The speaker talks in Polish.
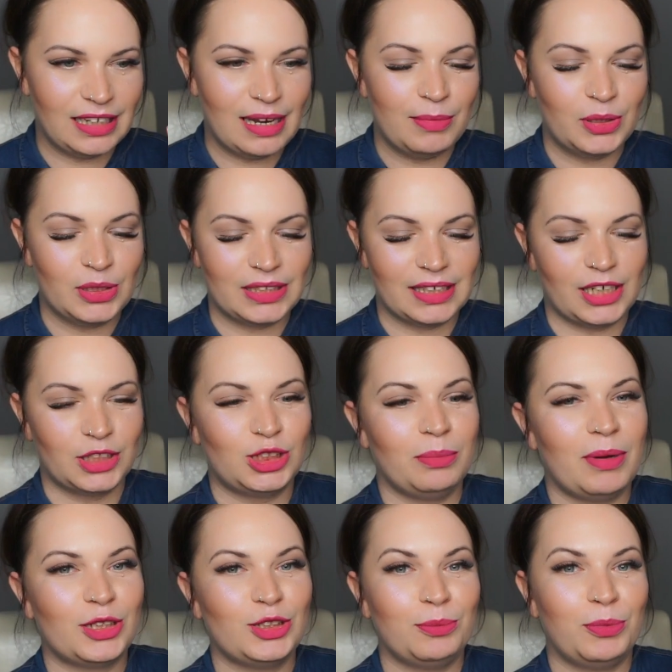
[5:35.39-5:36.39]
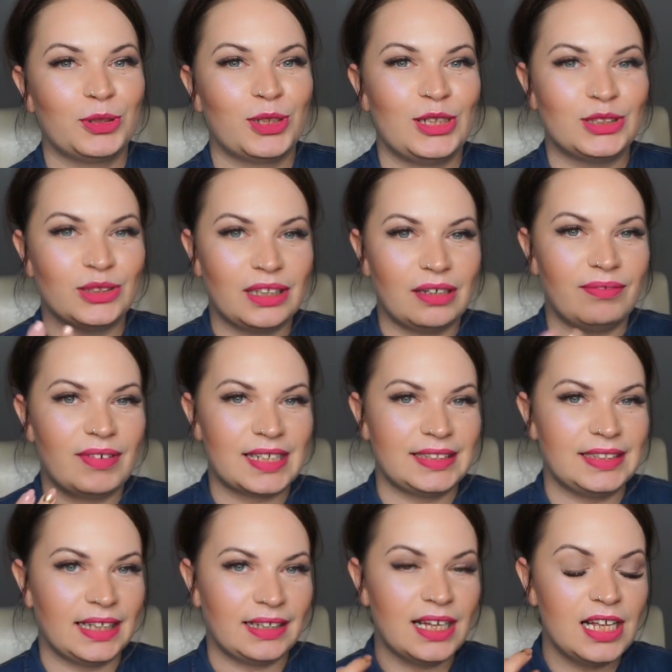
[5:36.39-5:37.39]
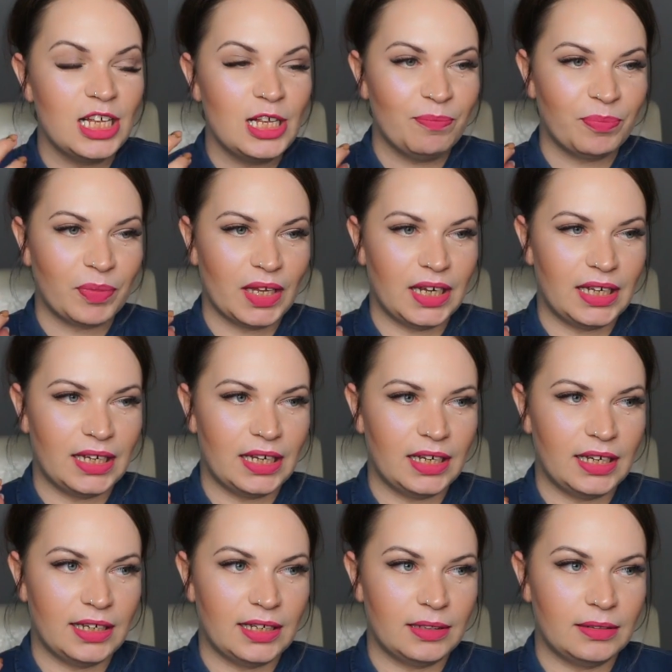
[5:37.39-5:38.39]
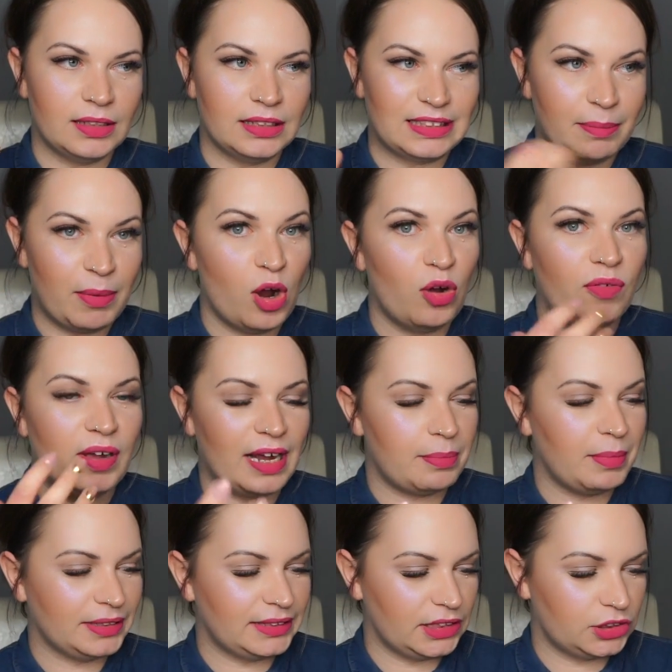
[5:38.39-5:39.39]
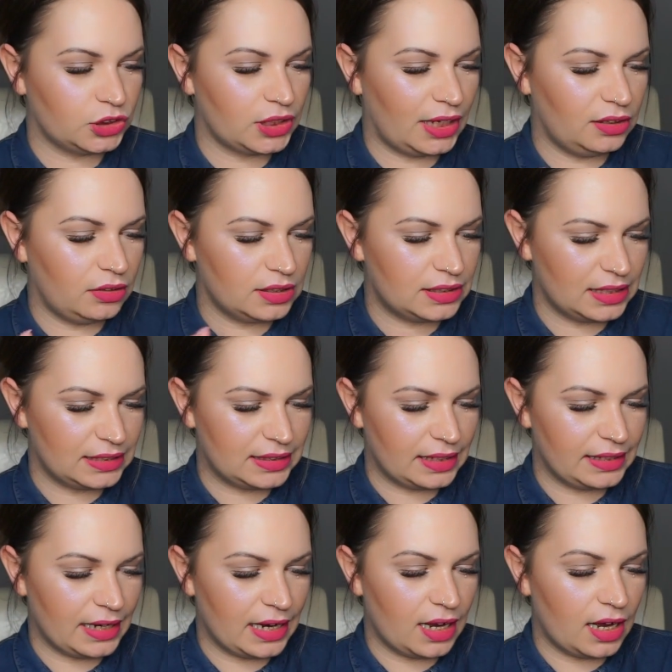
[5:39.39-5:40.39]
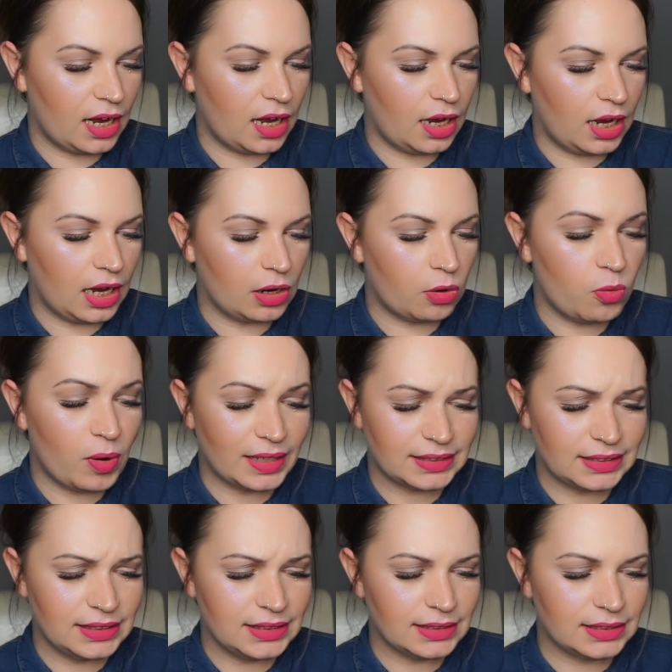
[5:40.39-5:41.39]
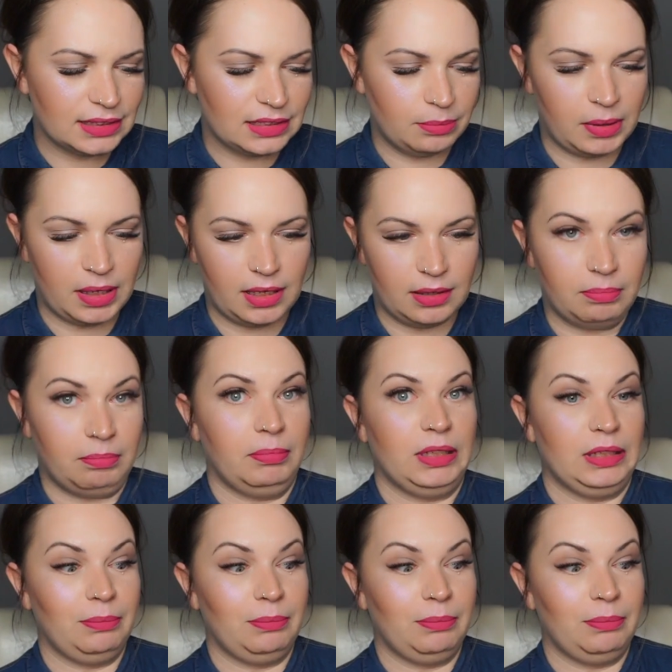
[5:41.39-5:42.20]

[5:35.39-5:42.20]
Dla mnie to jest taka jeszcze bardziej podkręcona wersja e, zapachowa jak maseczka i to jest ta seria Aquasis, chyba,